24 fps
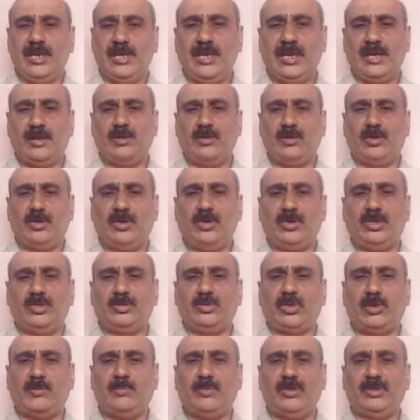ఏ అకౌంట్లోని
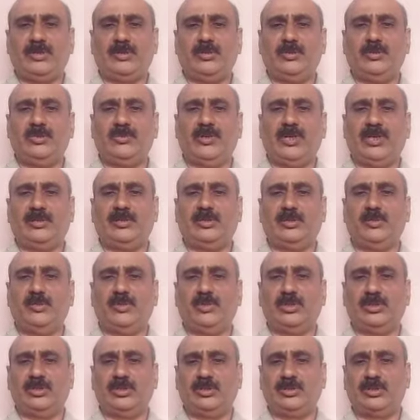తొంభై తొమ్మిది వేల
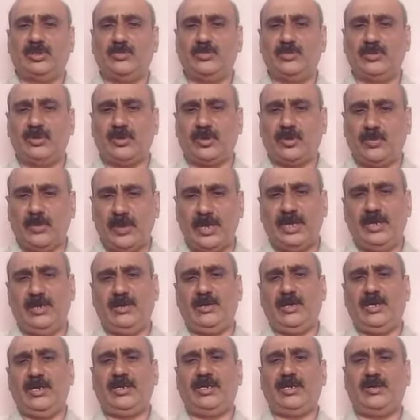తొమ్మిది వందల తొమ్మిది రూపాయలు
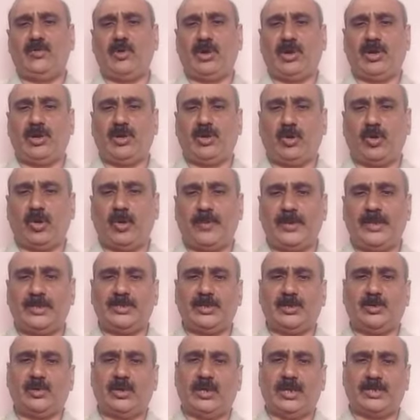అంటే ఒక్క రూపాయి
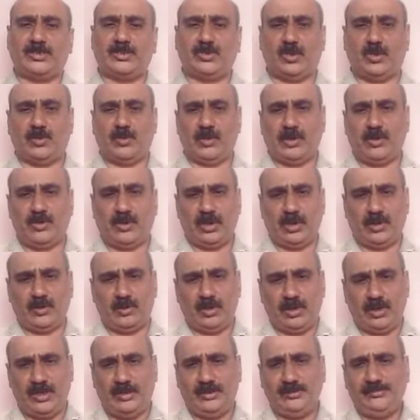తక్కువ లక్ష రూపాయలు ఉన్నా
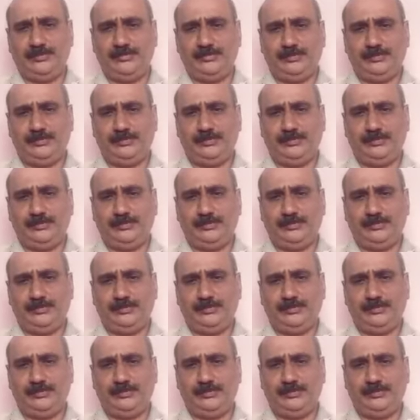కూడా